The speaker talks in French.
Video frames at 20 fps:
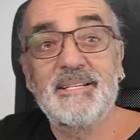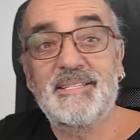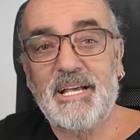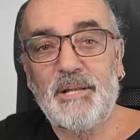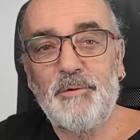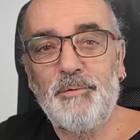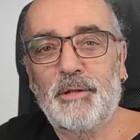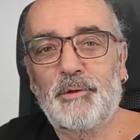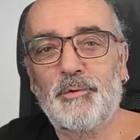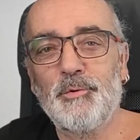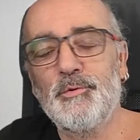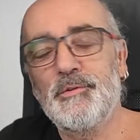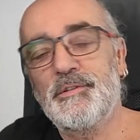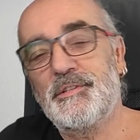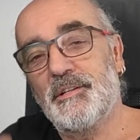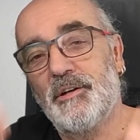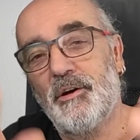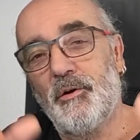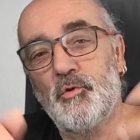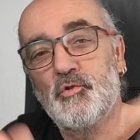Salut à
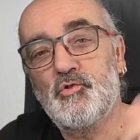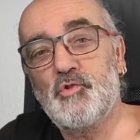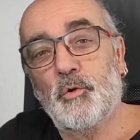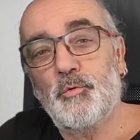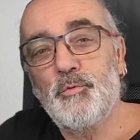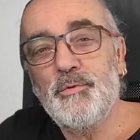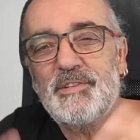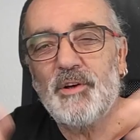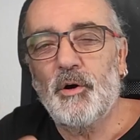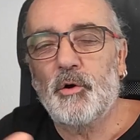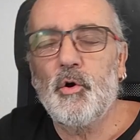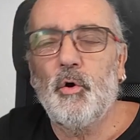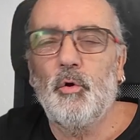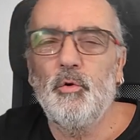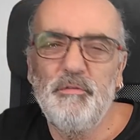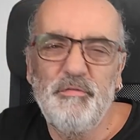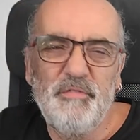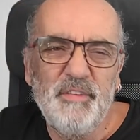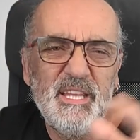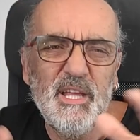tous, aujourd'hui c'est encore une
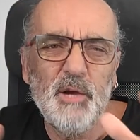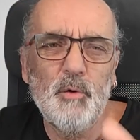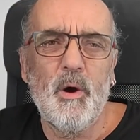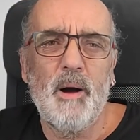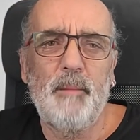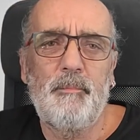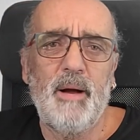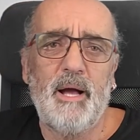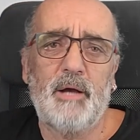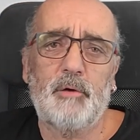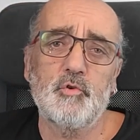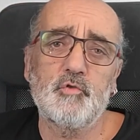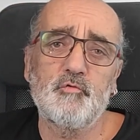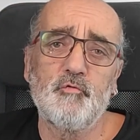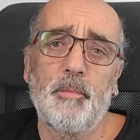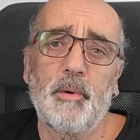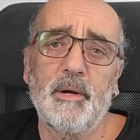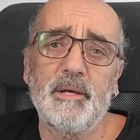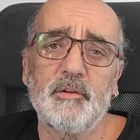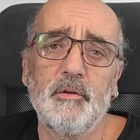vidéo à part que je vous
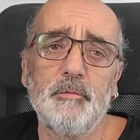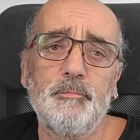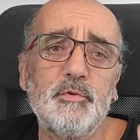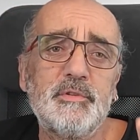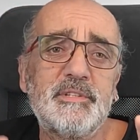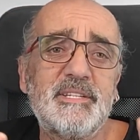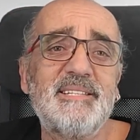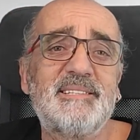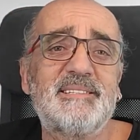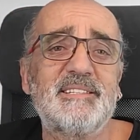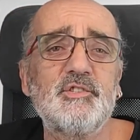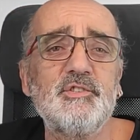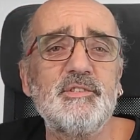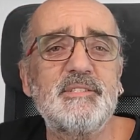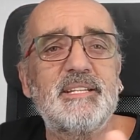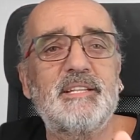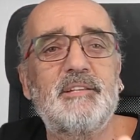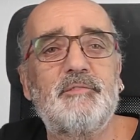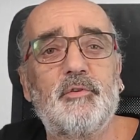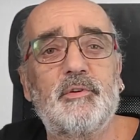présente puisqu'il s'agit
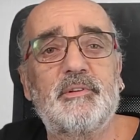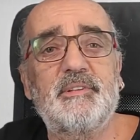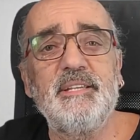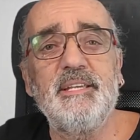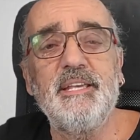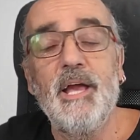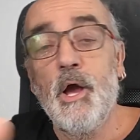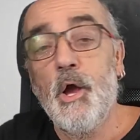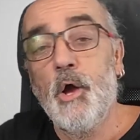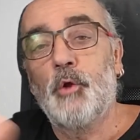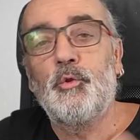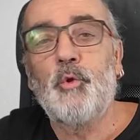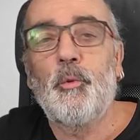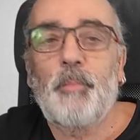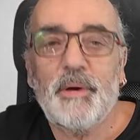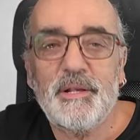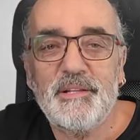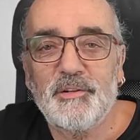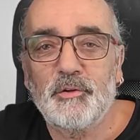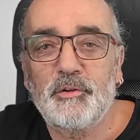cette fois-ci de
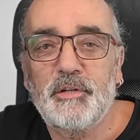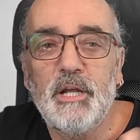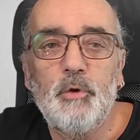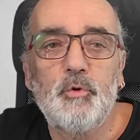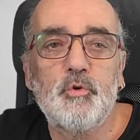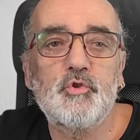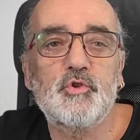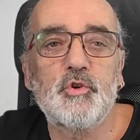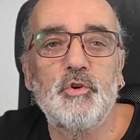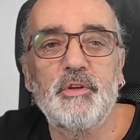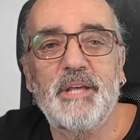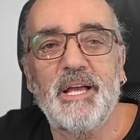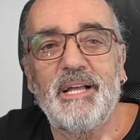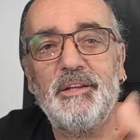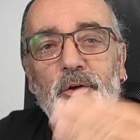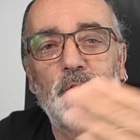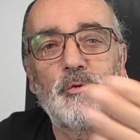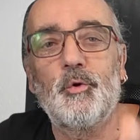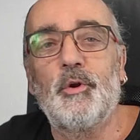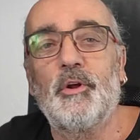présenter le jeune
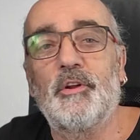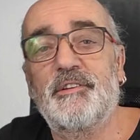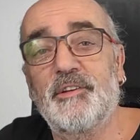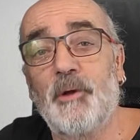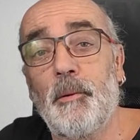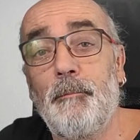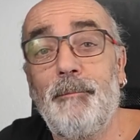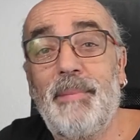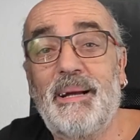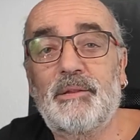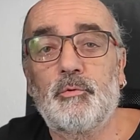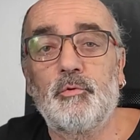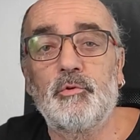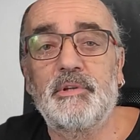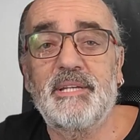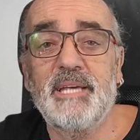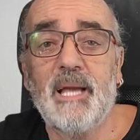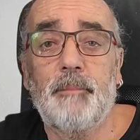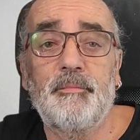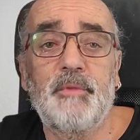gagnant de l'ensemble Matos
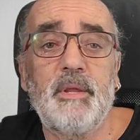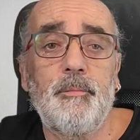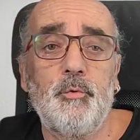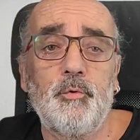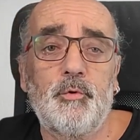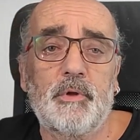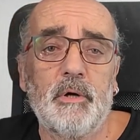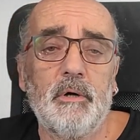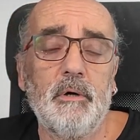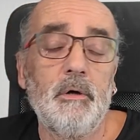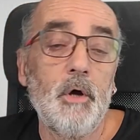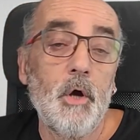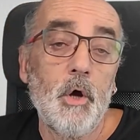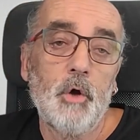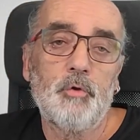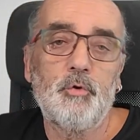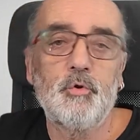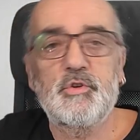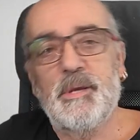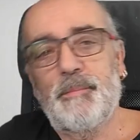Carpe débutant
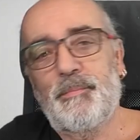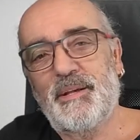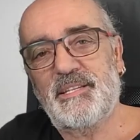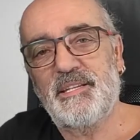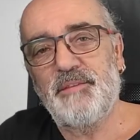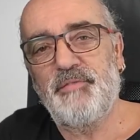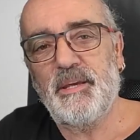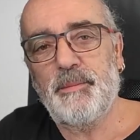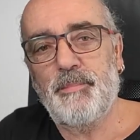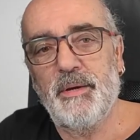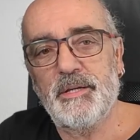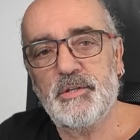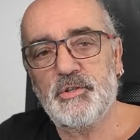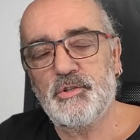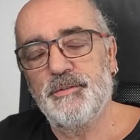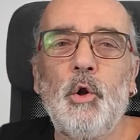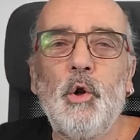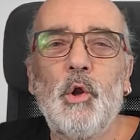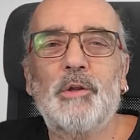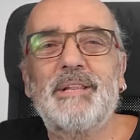de chez Pacific
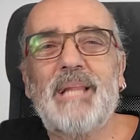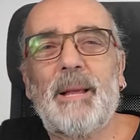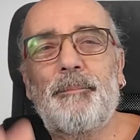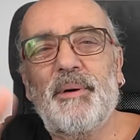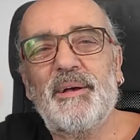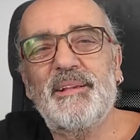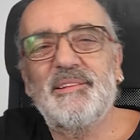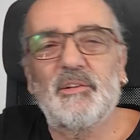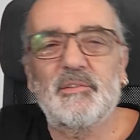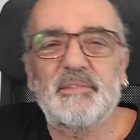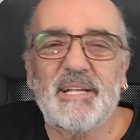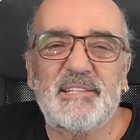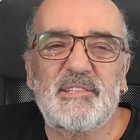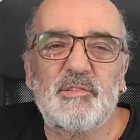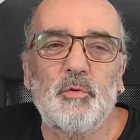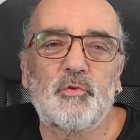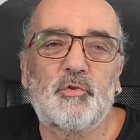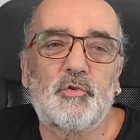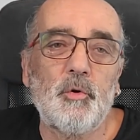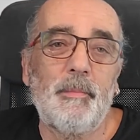Pêche. Lors de la
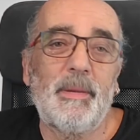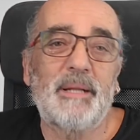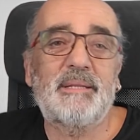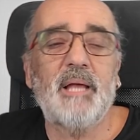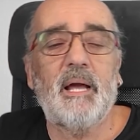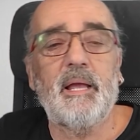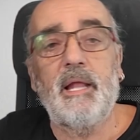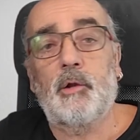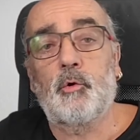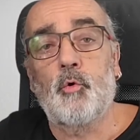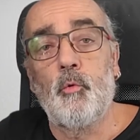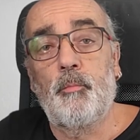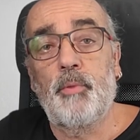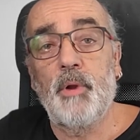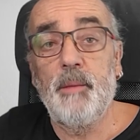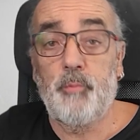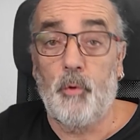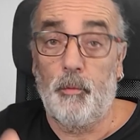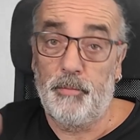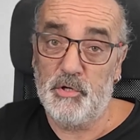présentation de ce matériel
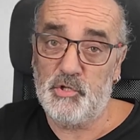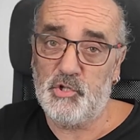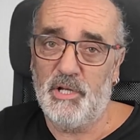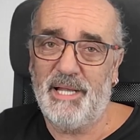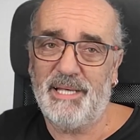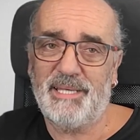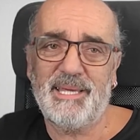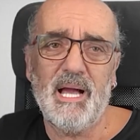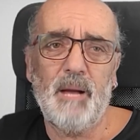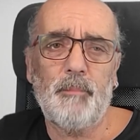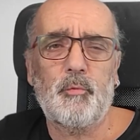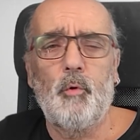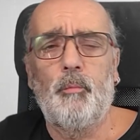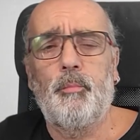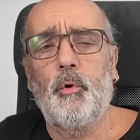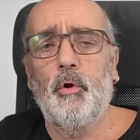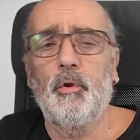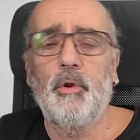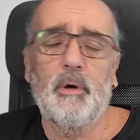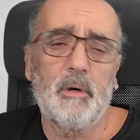complet pour pêcher la carpe,
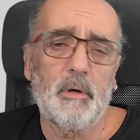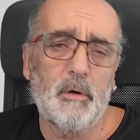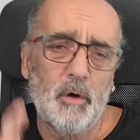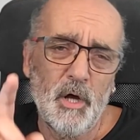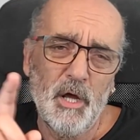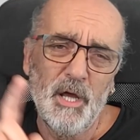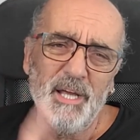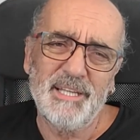comprenant